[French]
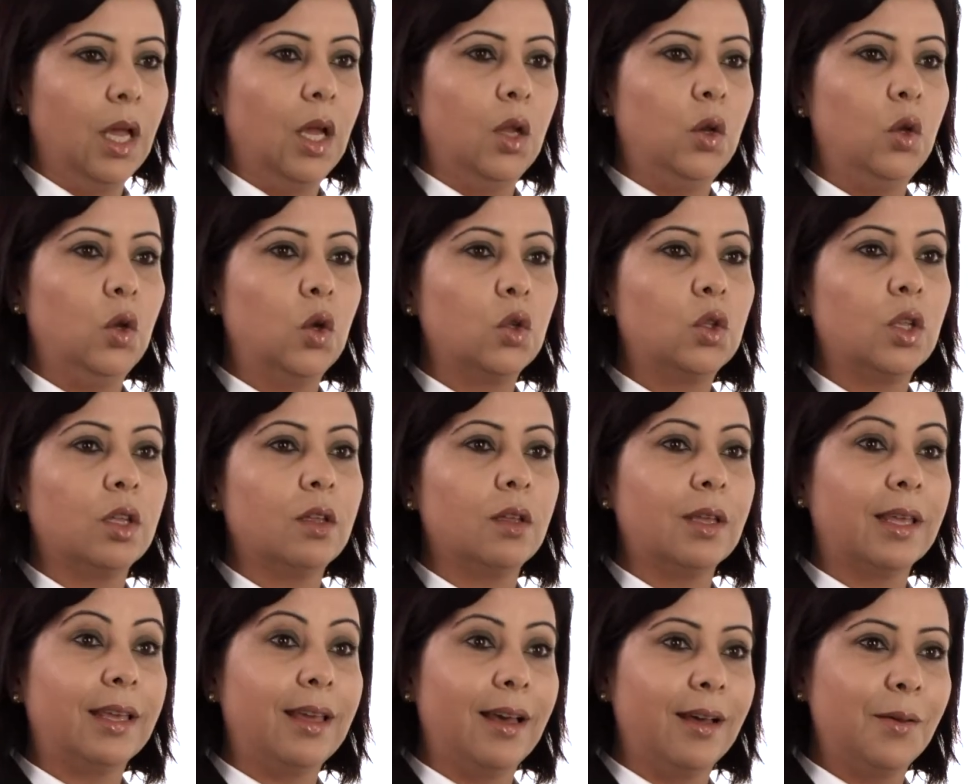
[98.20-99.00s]

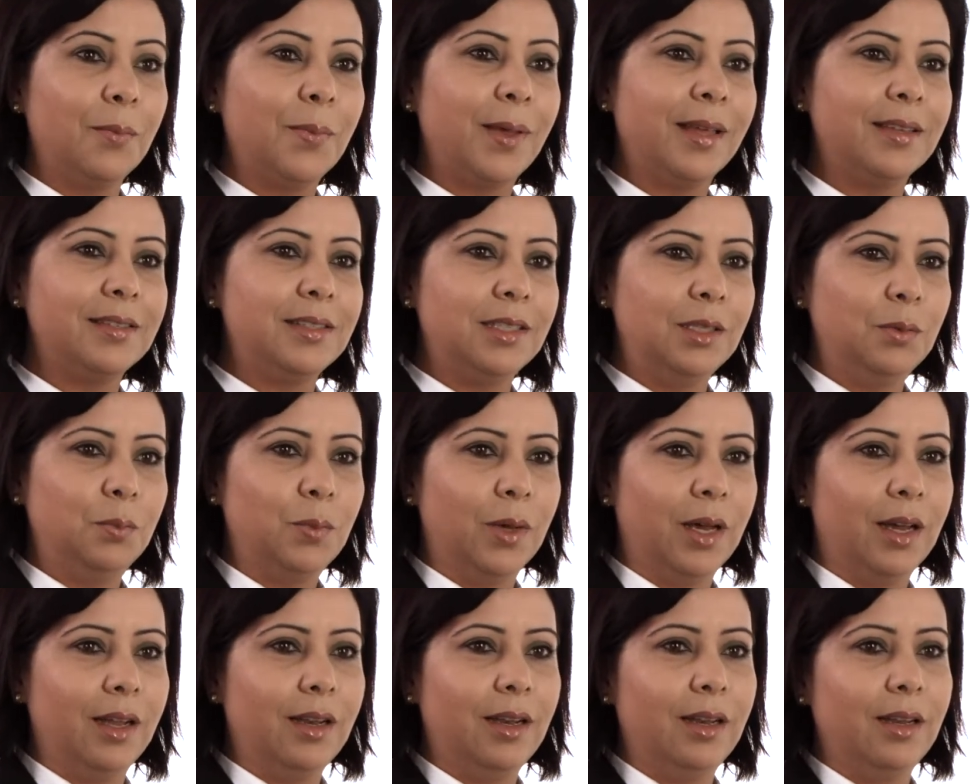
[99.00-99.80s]
Notre gain
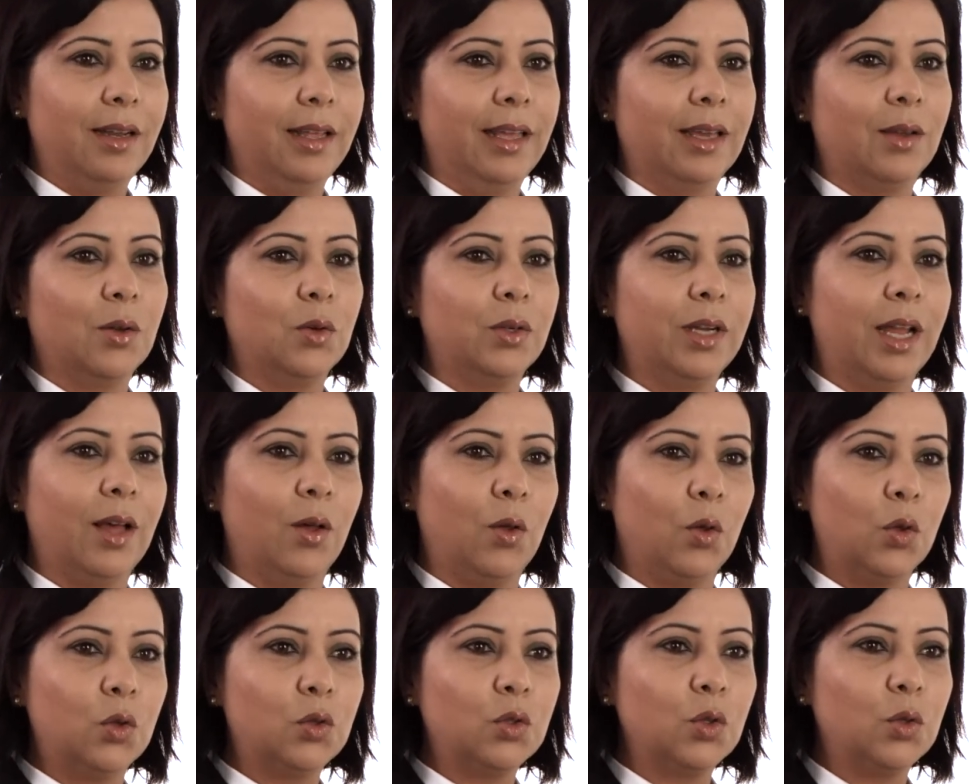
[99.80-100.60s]
principal est qu'on a
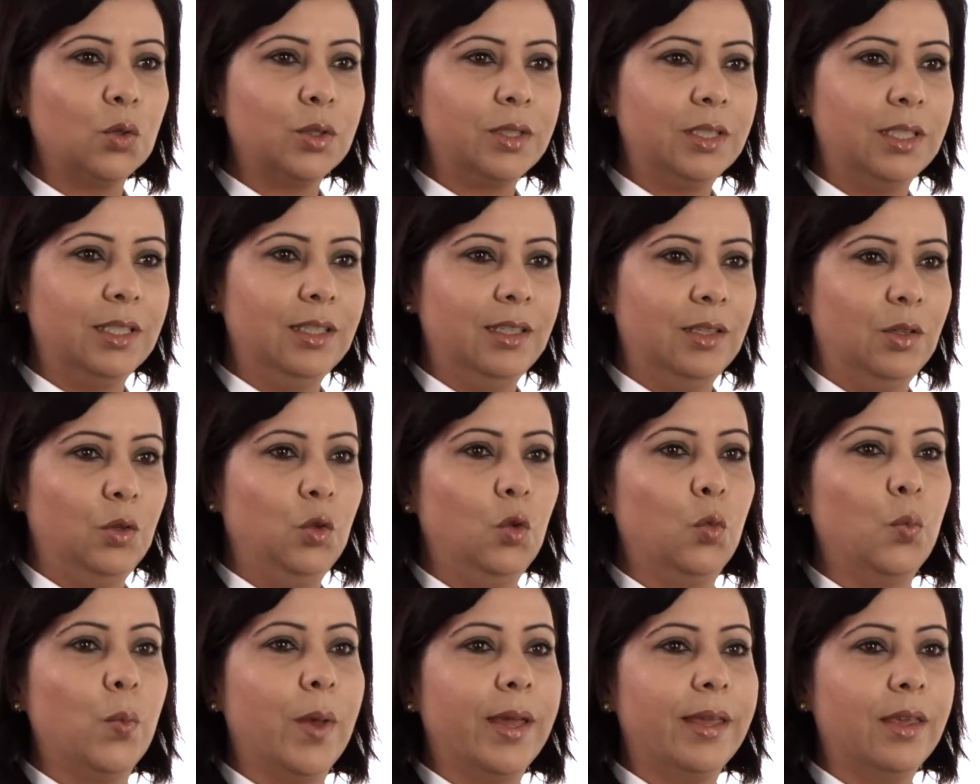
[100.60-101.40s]
ressenti
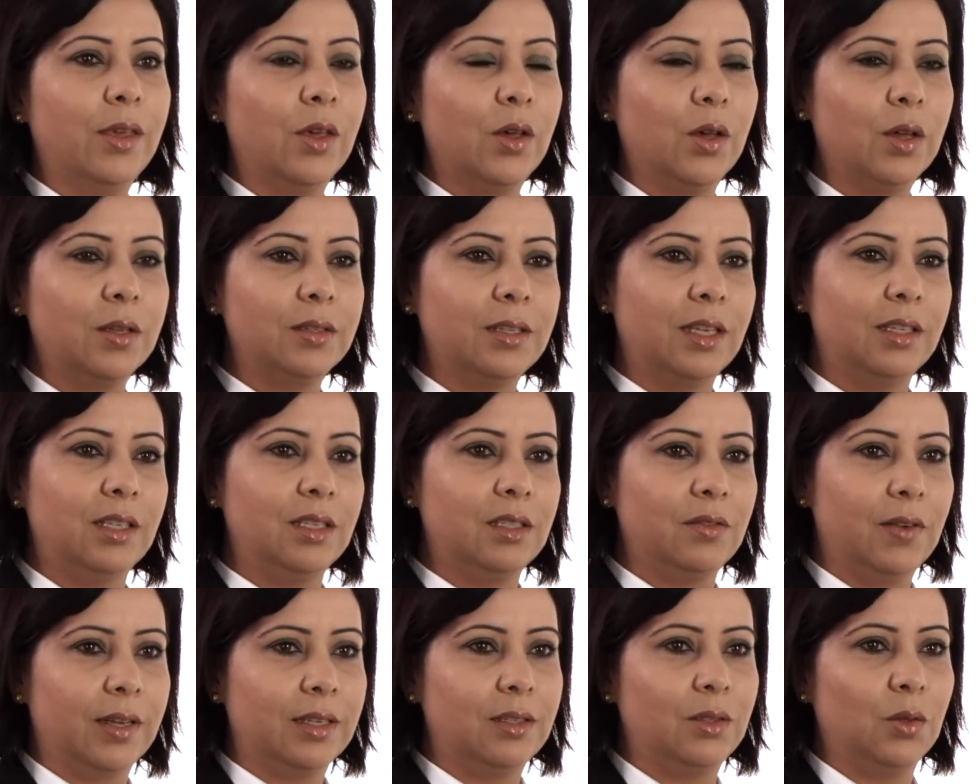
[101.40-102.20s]
une meilleure
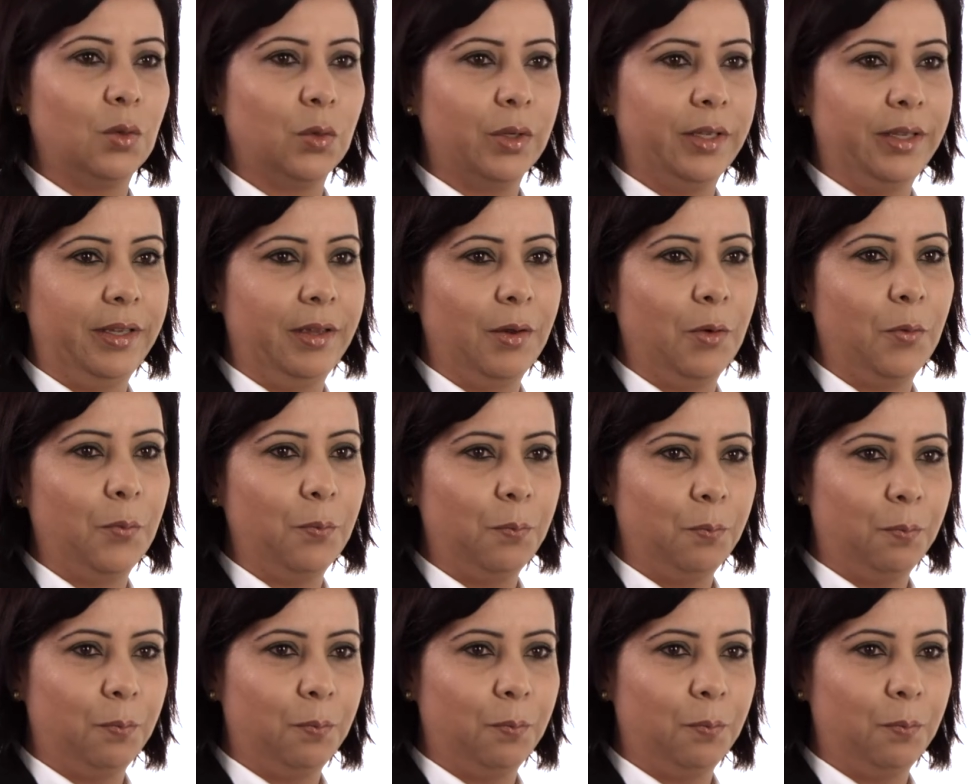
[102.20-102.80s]
satisfaction client.